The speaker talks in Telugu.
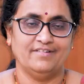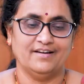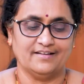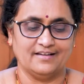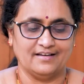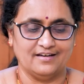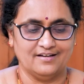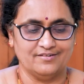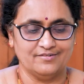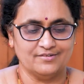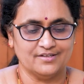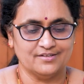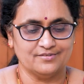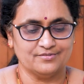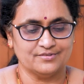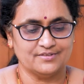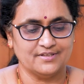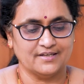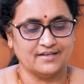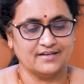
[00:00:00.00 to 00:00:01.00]
వీళ్ళకి ఎలా ఉంటుందో
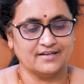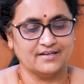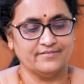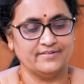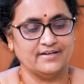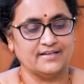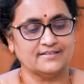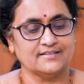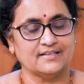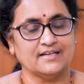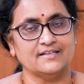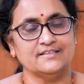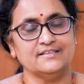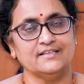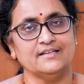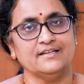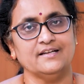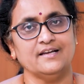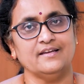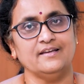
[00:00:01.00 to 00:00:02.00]
చూస్తే కనుక వీళ్ళకి
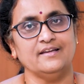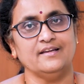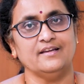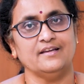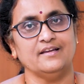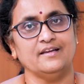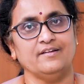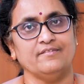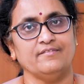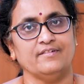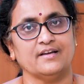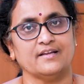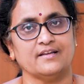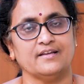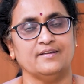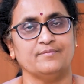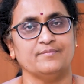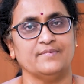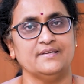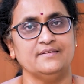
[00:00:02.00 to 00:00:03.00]
సహజంగానే
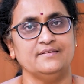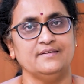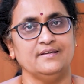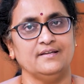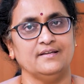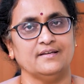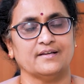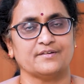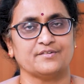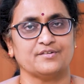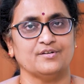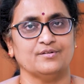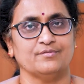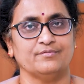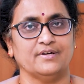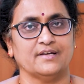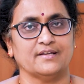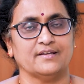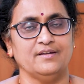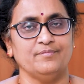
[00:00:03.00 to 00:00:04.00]
వీళ్ళకి మంచి లక్షణం
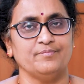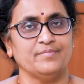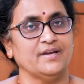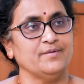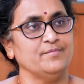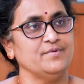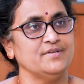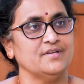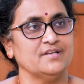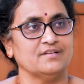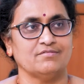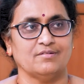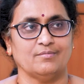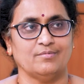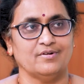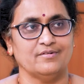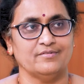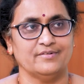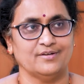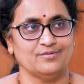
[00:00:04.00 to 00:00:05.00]
వీళ్ళకి ప్రేమించే
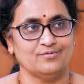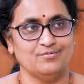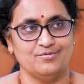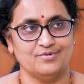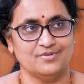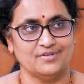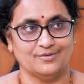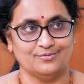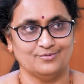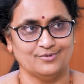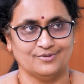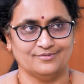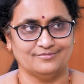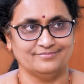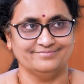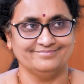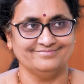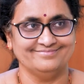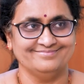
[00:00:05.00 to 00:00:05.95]
స్వభావం ఎక్కువ ఉంటుంది అనుకున్నాం